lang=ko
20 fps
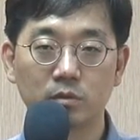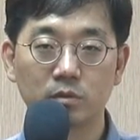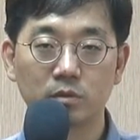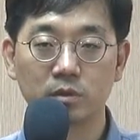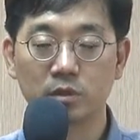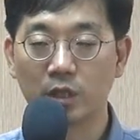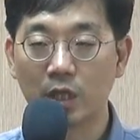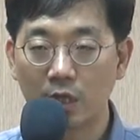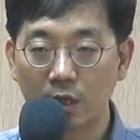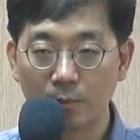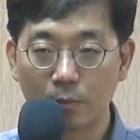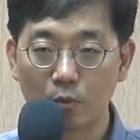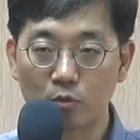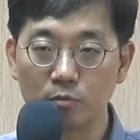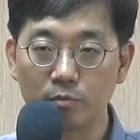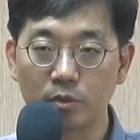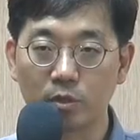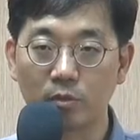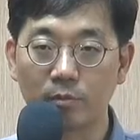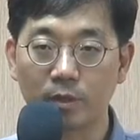은혜의
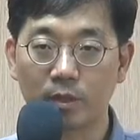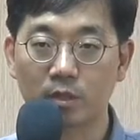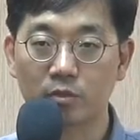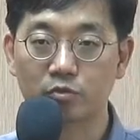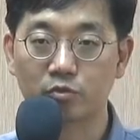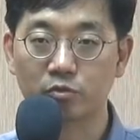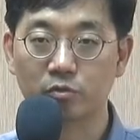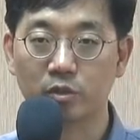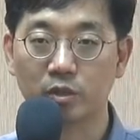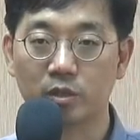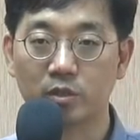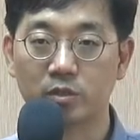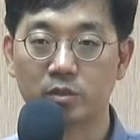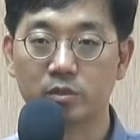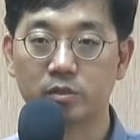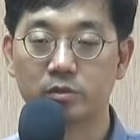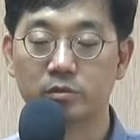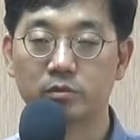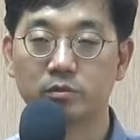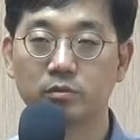복음이 얼마나 중요한지.
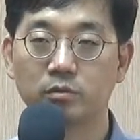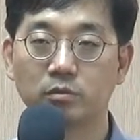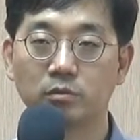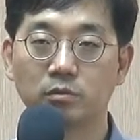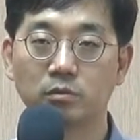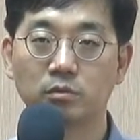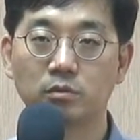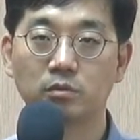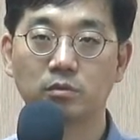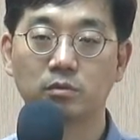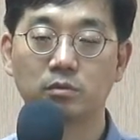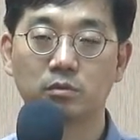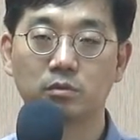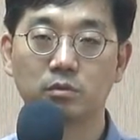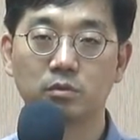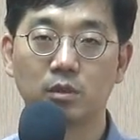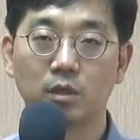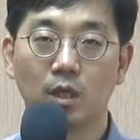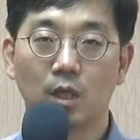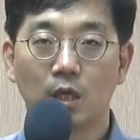
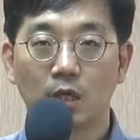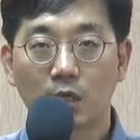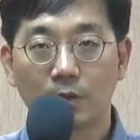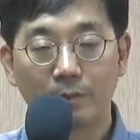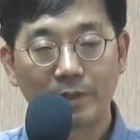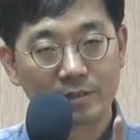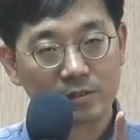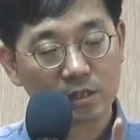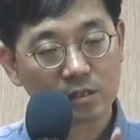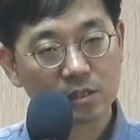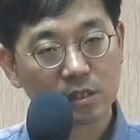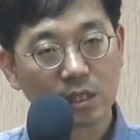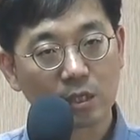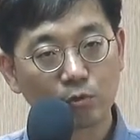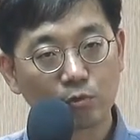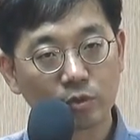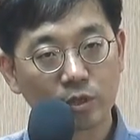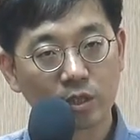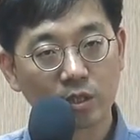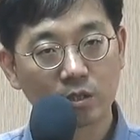그 메시지
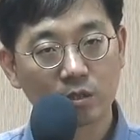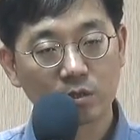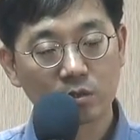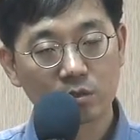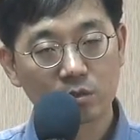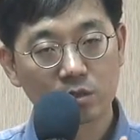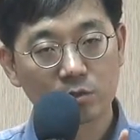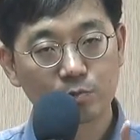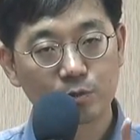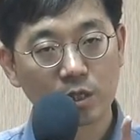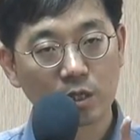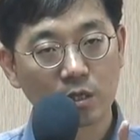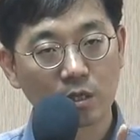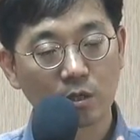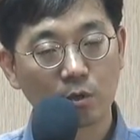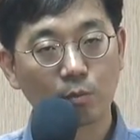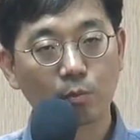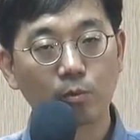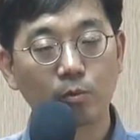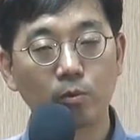가운데 십자가가
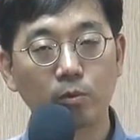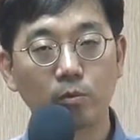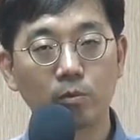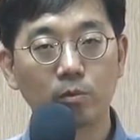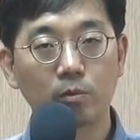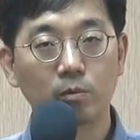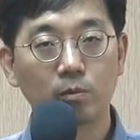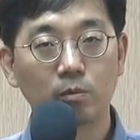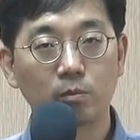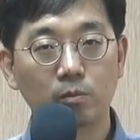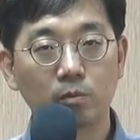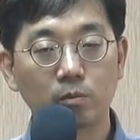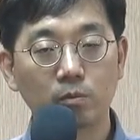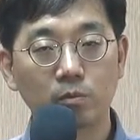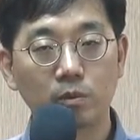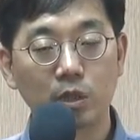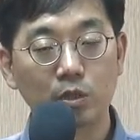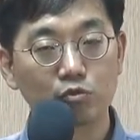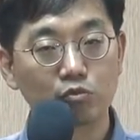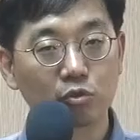없고
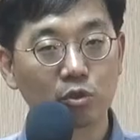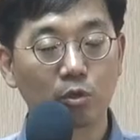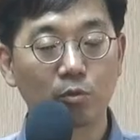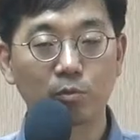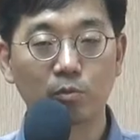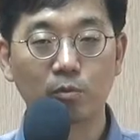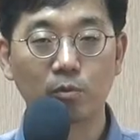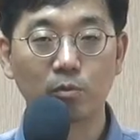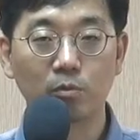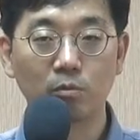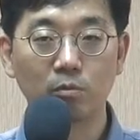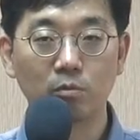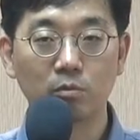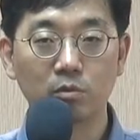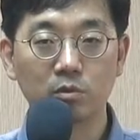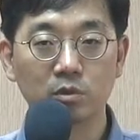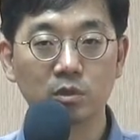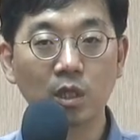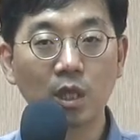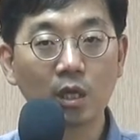예수가 없고
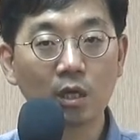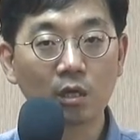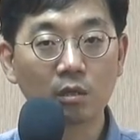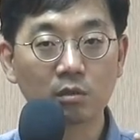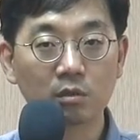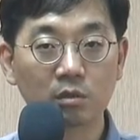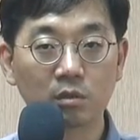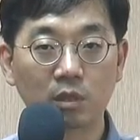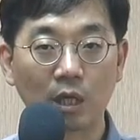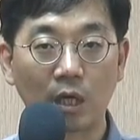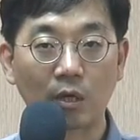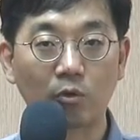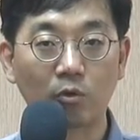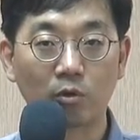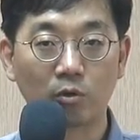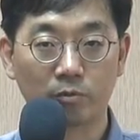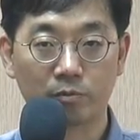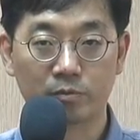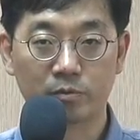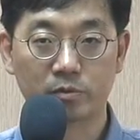은혜라는 단어가
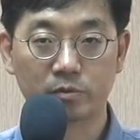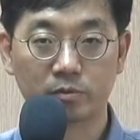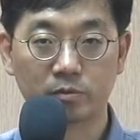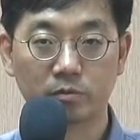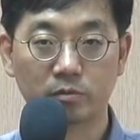없어.